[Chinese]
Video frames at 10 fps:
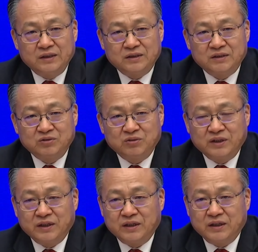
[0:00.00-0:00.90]
这是说
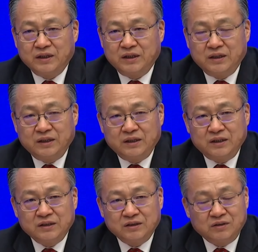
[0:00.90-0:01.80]
呢，
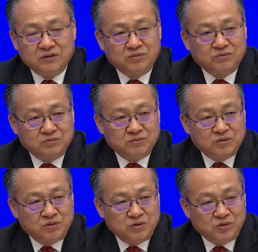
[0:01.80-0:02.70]
可从
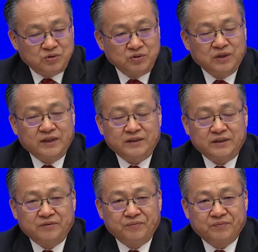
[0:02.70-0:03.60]
需要来讲，
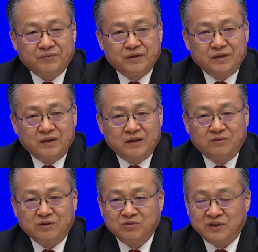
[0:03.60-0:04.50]

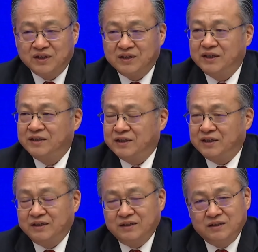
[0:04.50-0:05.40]
另外从可能来讲
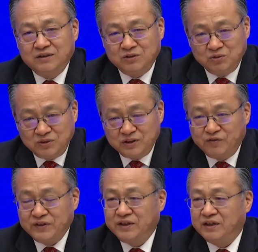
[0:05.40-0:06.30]
呢，综合
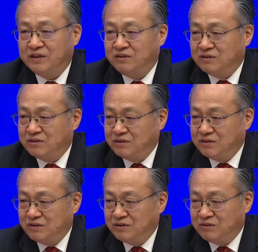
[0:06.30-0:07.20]
分析了
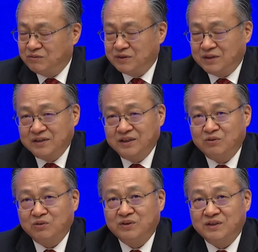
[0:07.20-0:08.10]
当前
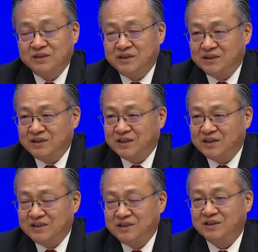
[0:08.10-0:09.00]
我国经济增长
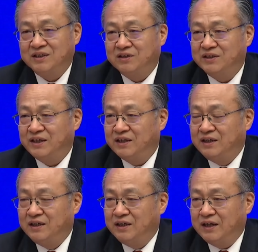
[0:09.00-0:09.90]
的支撑条件，
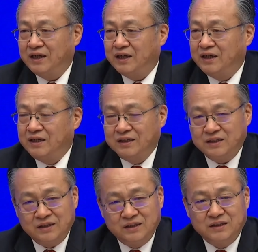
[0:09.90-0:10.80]
哎
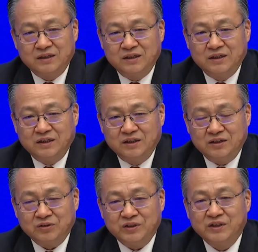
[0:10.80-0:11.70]
和
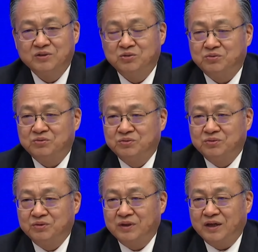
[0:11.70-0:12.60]
有利因素，
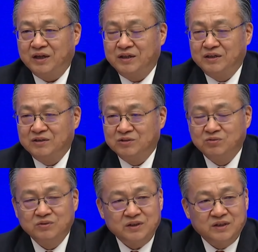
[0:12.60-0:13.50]
哎
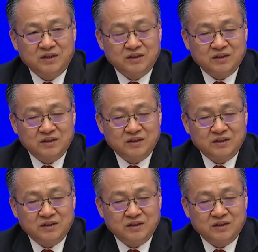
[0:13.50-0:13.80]
综合